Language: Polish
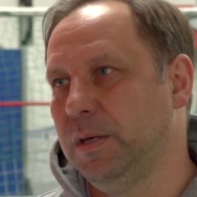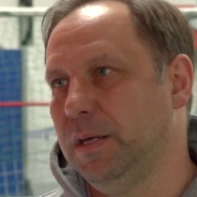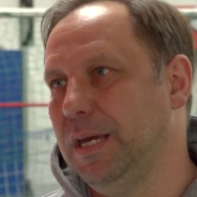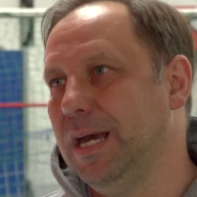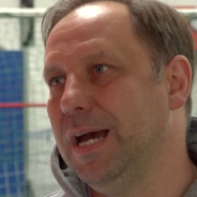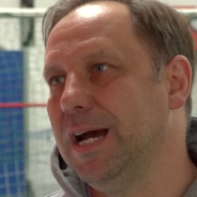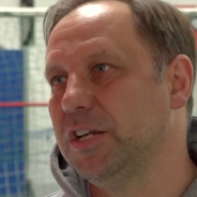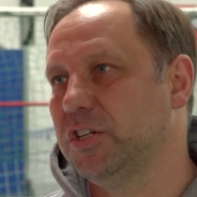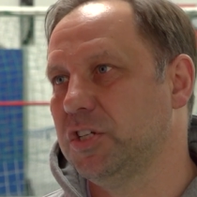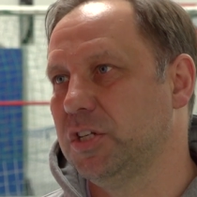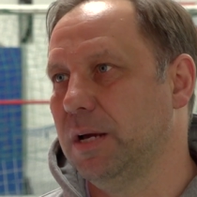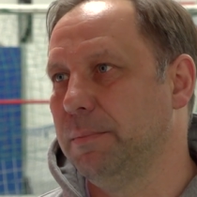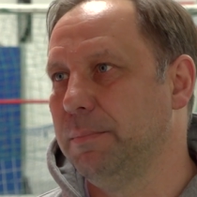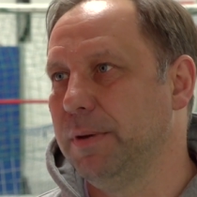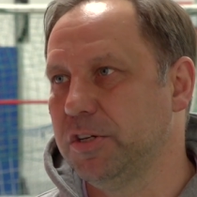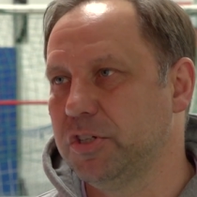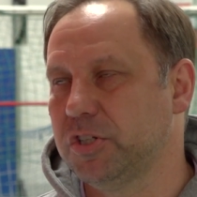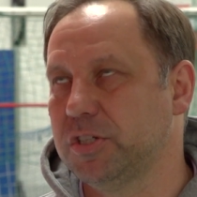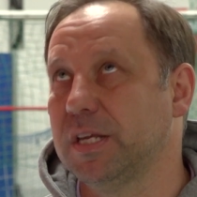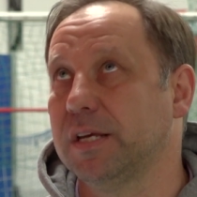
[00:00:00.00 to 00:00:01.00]
Jechać na
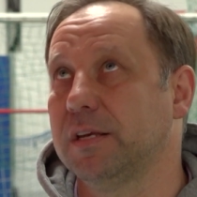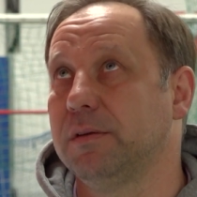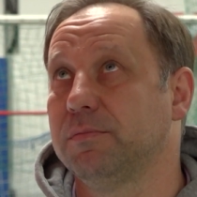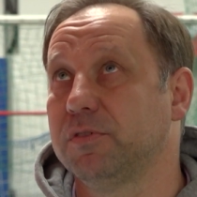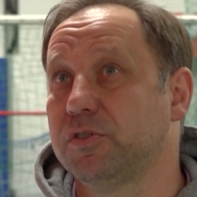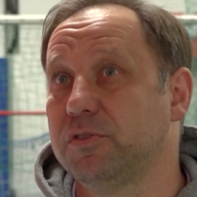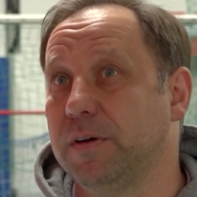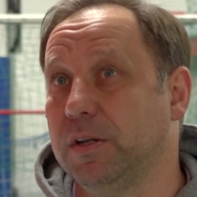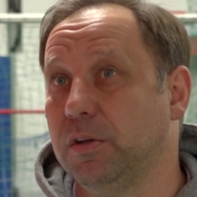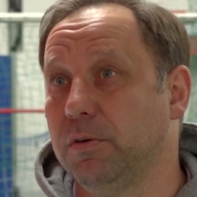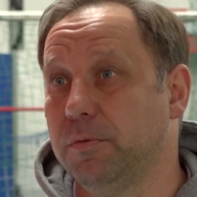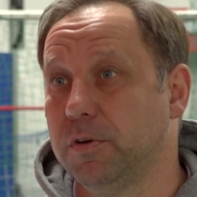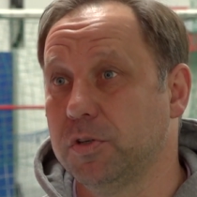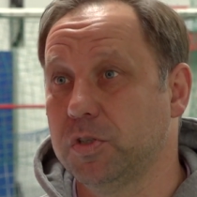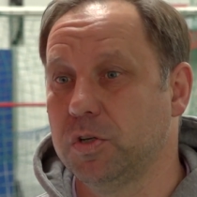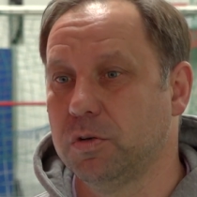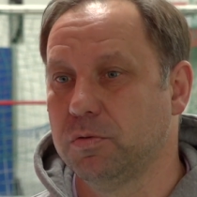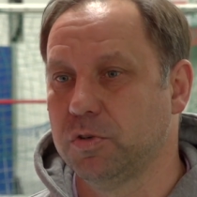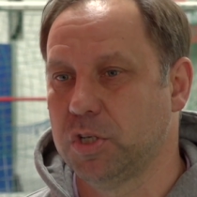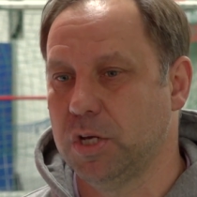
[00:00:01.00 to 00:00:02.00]
mecz z takim
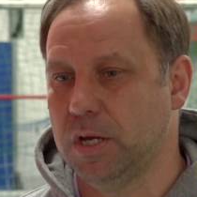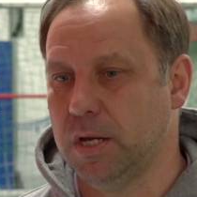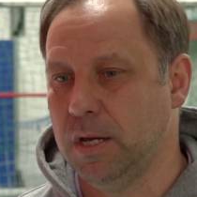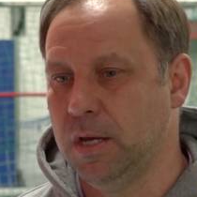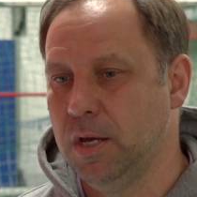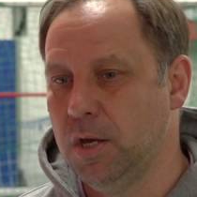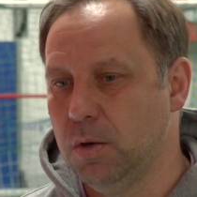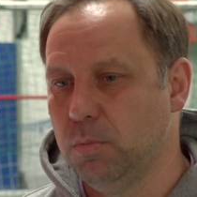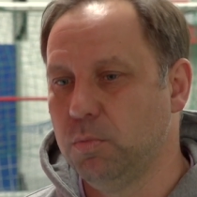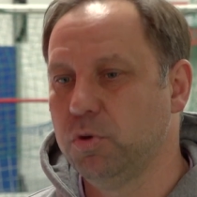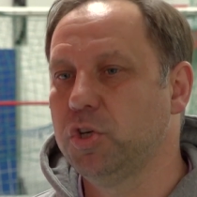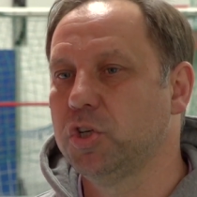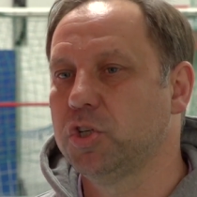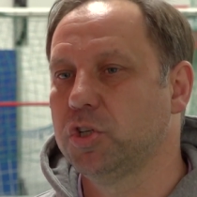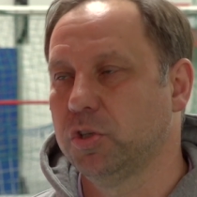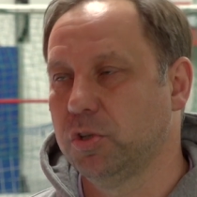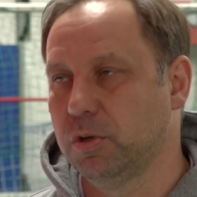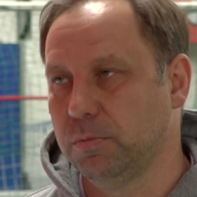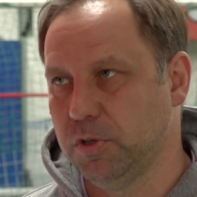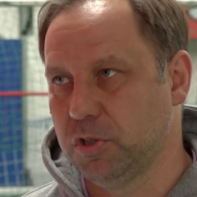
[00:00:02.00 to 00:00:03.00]
świadomością, że musisz
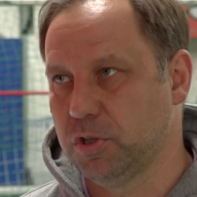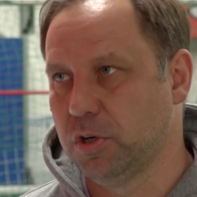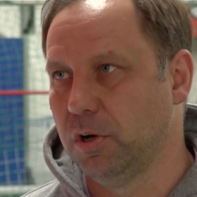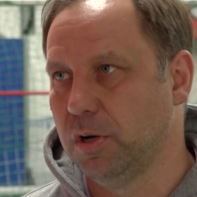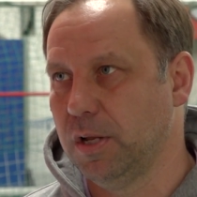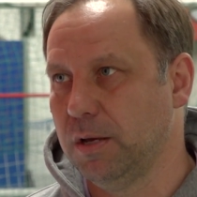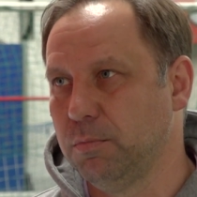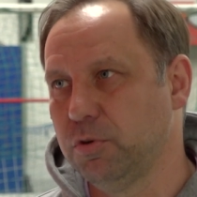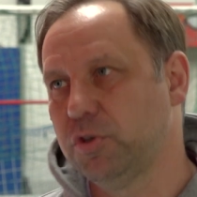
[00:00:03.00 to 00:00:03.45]
odrobić gole,